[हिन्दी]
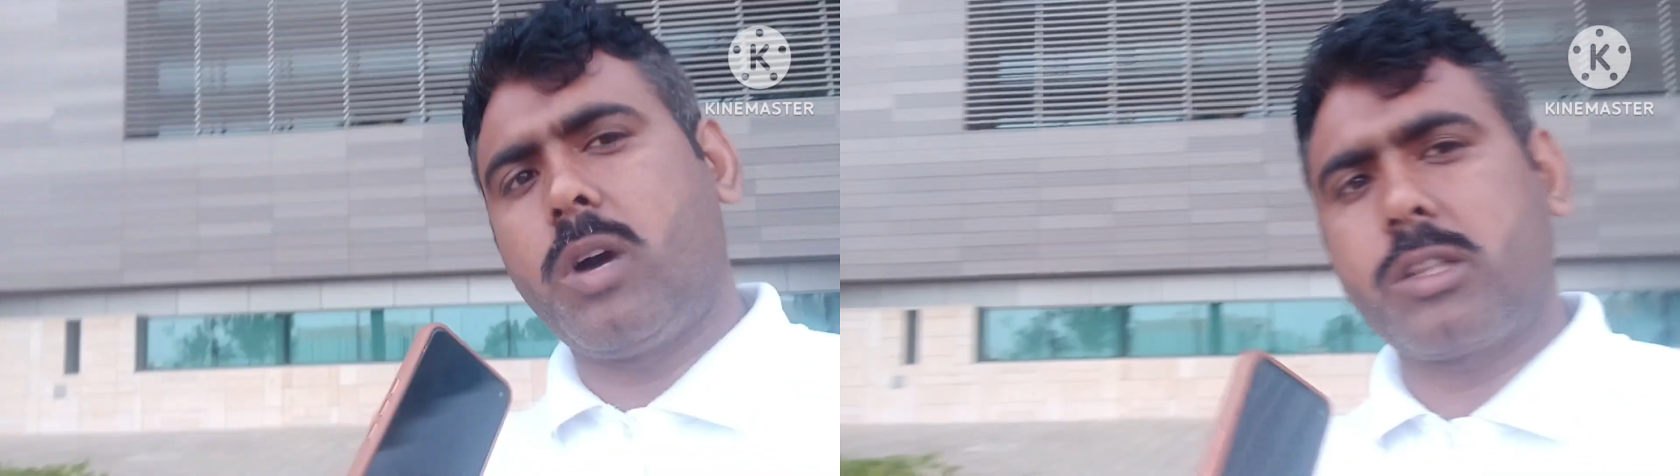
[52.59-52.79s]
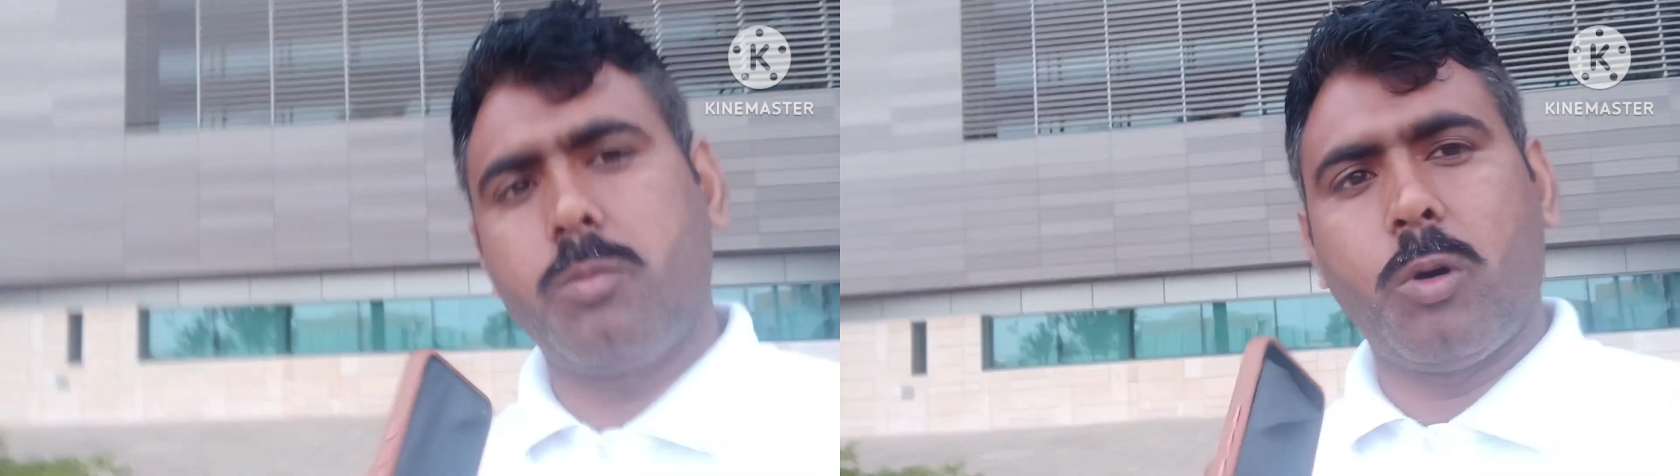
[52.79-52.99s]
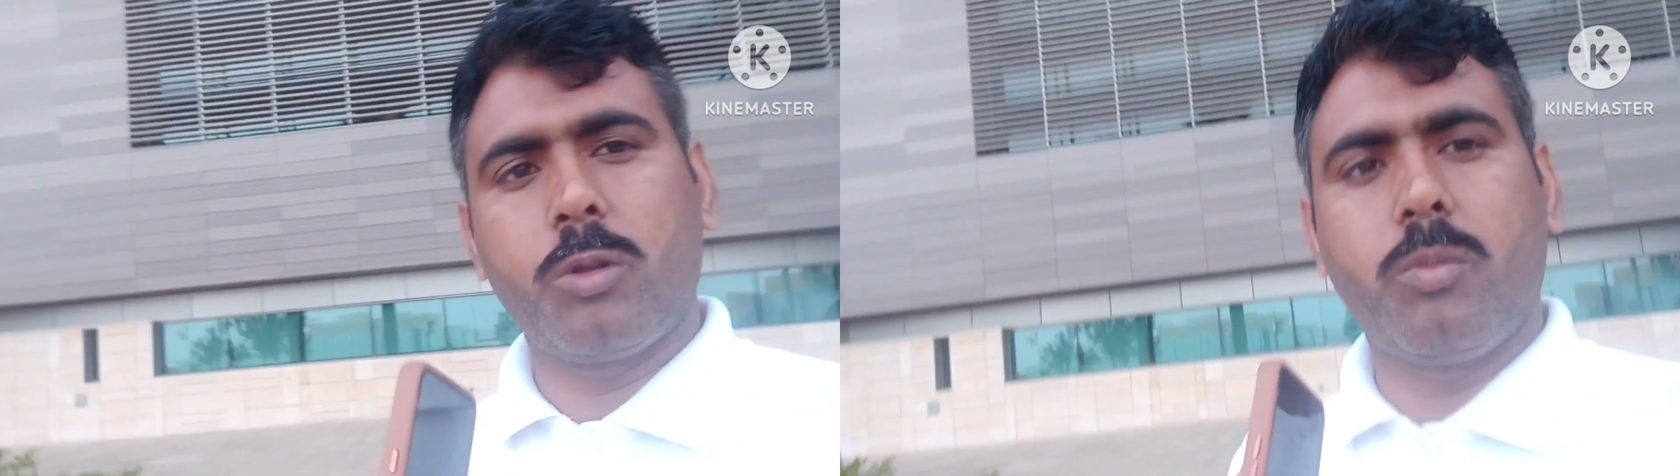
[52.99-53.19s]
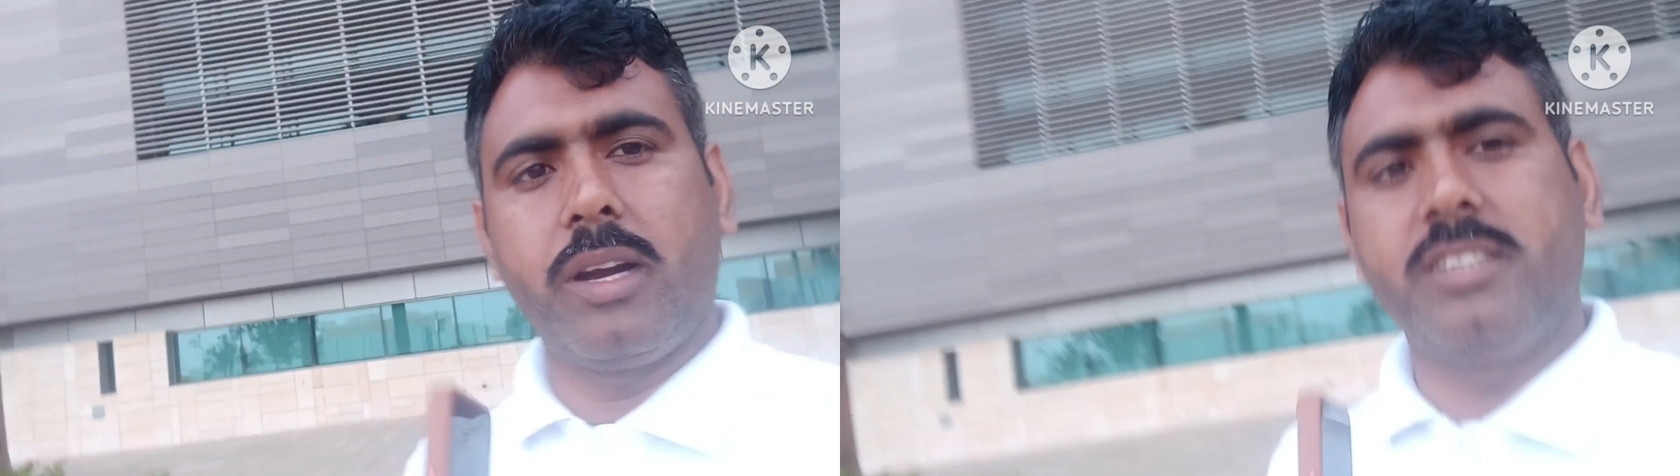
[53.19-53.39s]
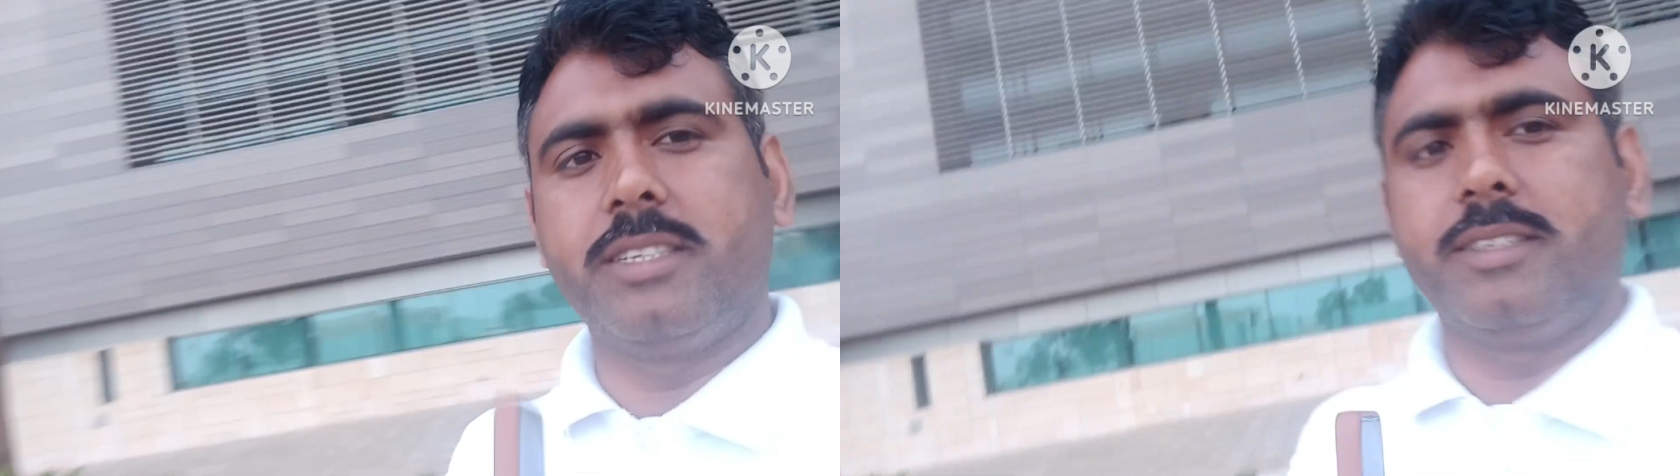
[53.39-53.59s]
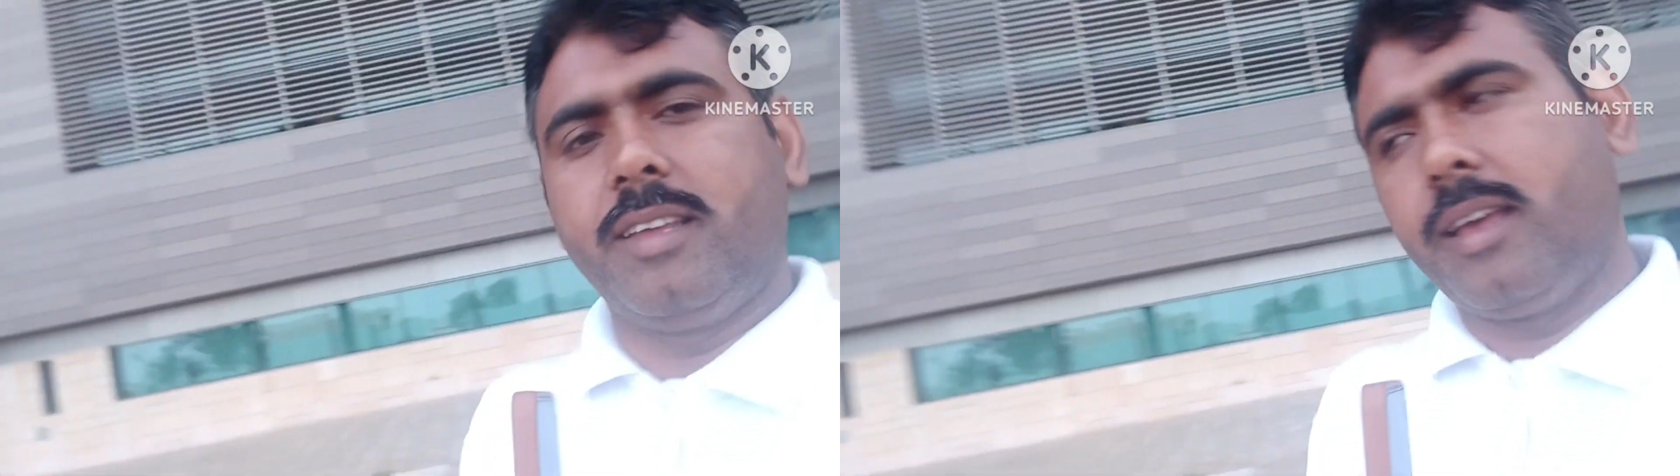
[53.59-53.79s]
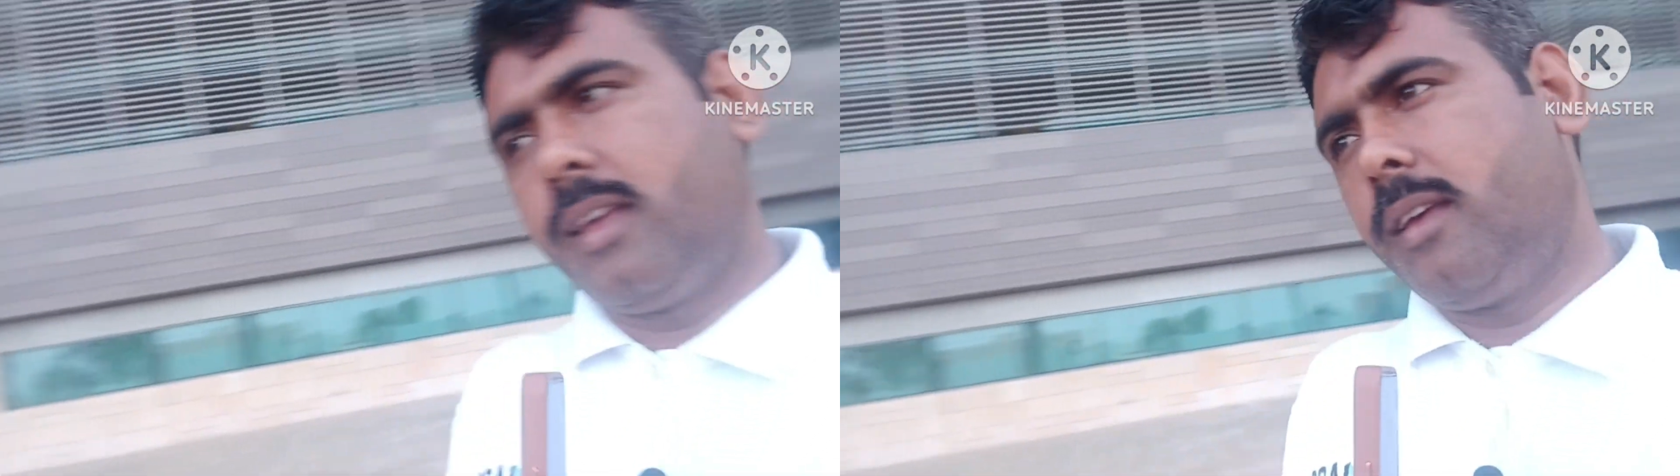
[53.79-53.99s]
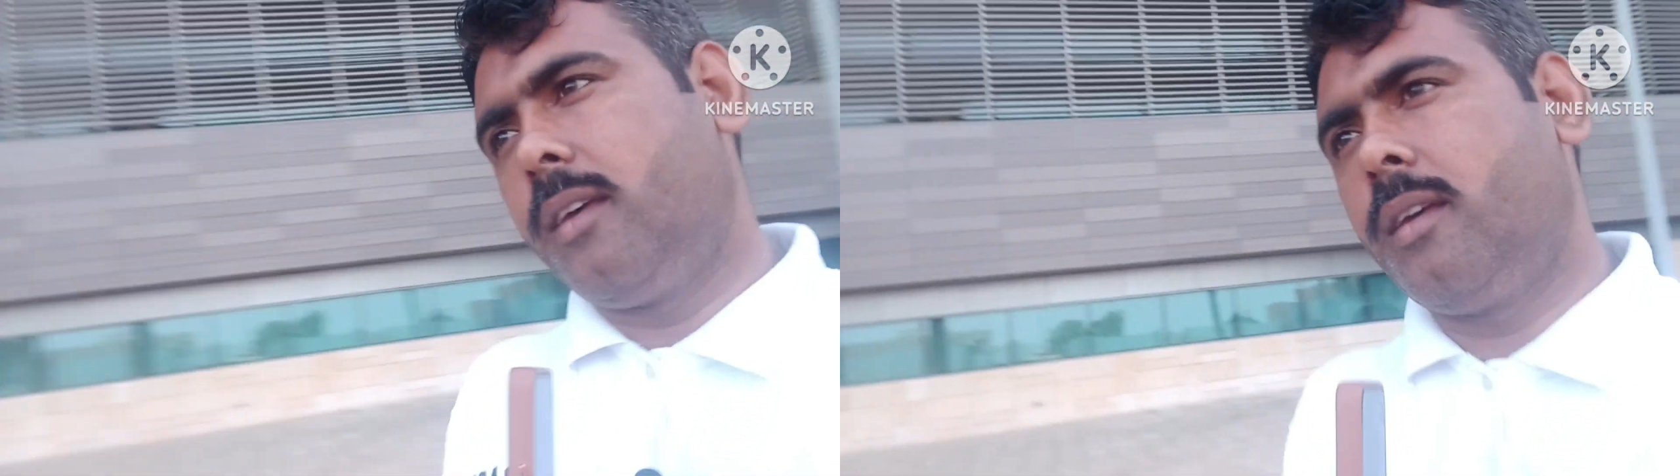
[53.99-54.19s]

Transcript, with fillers: वक्त बहुत बड़ी चीज़ है